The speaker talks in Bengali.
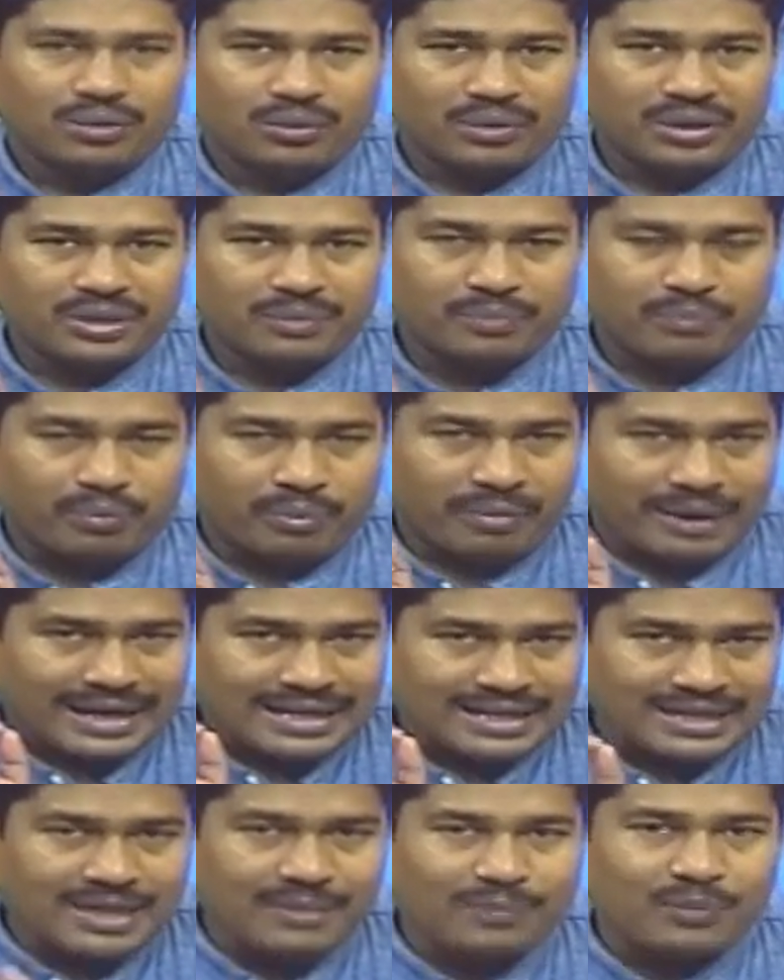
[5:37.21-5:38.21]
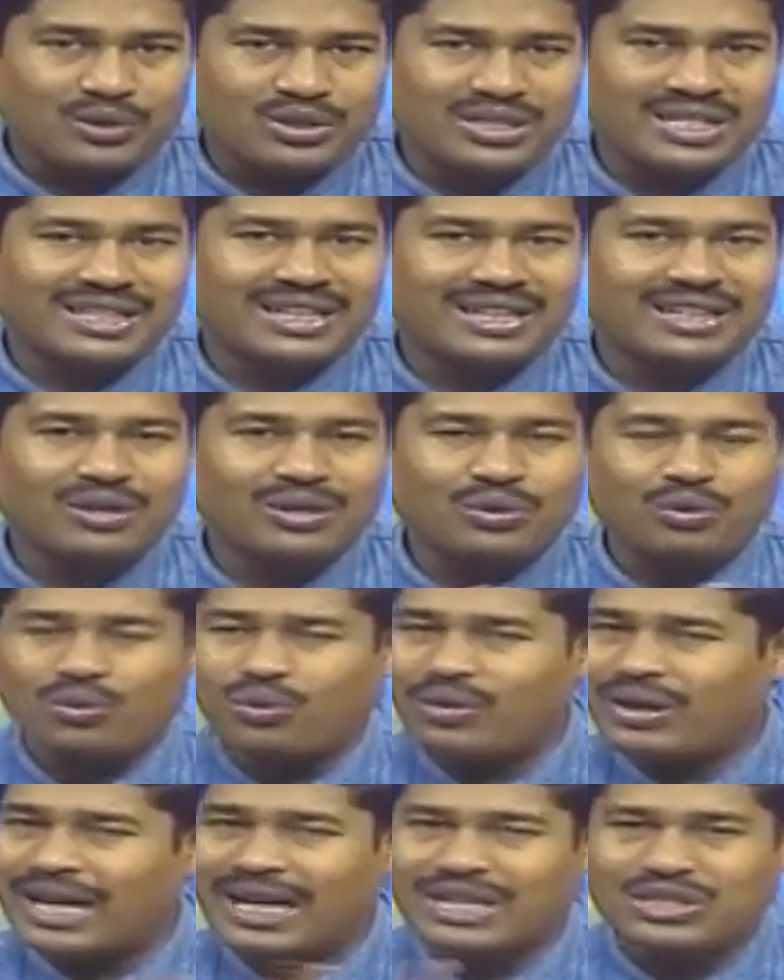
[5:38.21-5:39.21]
ওই বাড়িতে বসে থাকলে কোনো
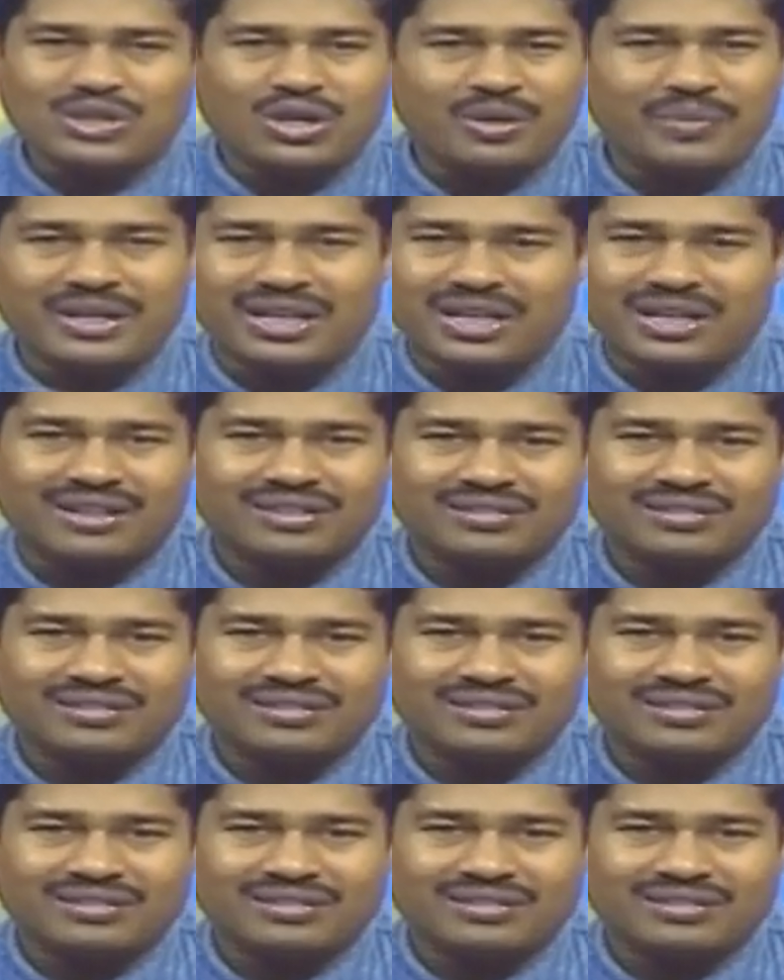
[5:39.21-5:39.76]
কাজ হবে না